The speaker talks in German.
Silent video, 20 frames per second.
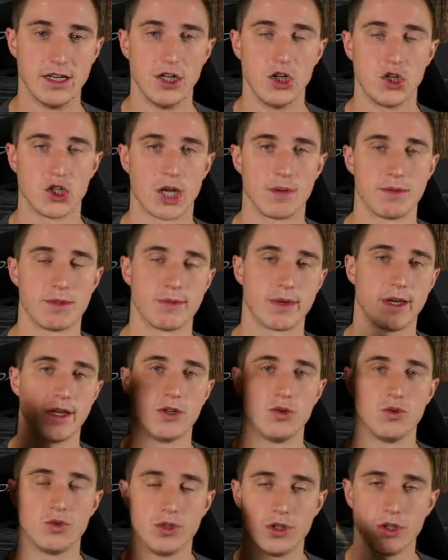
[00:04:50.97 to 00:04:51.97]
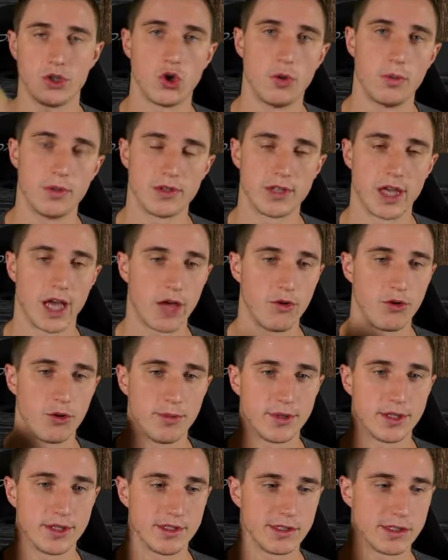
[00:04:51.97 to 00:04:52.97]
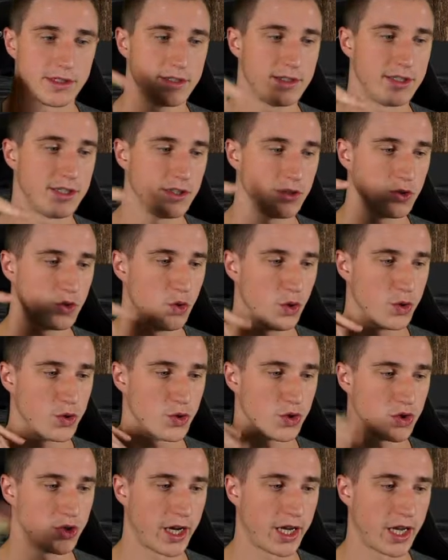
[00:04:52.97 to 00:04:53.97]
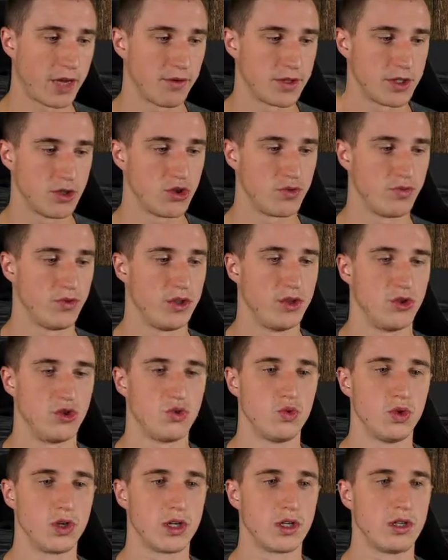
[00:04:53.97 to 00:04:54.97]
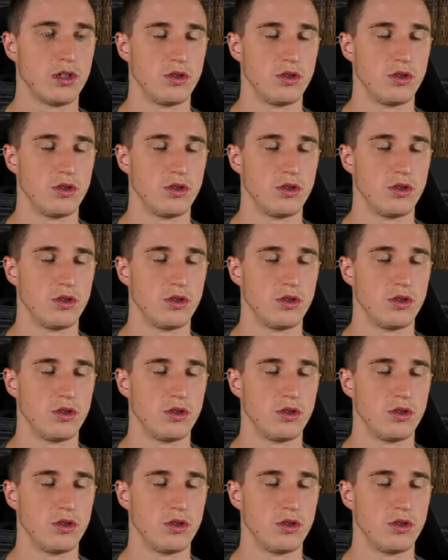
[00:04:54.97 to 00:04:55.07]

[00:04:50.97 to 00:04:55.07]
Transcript: Schreibt es mir gerne unten in die Kommentare, würde mich interessieren. Kurz und knackig, wir sind schon wieder durch.